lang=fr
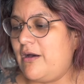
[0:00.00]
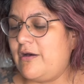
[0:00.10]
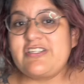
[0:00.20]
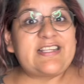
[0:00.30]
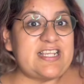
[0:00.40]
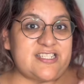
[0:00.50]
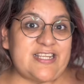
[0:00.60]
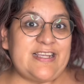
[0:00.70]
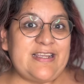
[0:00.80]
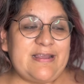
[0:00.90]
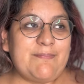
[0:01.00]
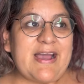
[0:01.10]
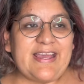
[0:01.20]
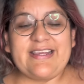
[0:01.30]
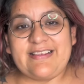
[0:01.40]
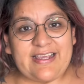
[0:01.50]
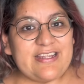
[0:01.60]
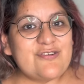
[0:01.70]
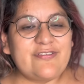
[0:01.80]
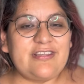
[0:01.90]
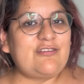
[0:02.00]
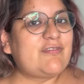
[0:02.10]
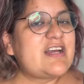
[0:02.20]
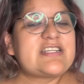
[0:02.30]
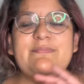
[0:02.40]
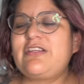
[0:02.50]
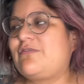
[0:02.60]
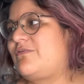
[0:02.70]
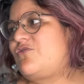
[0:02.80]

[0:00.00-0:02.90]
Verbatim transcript: j'ai testé My Heritage aussi, tu vois, j'ai mis,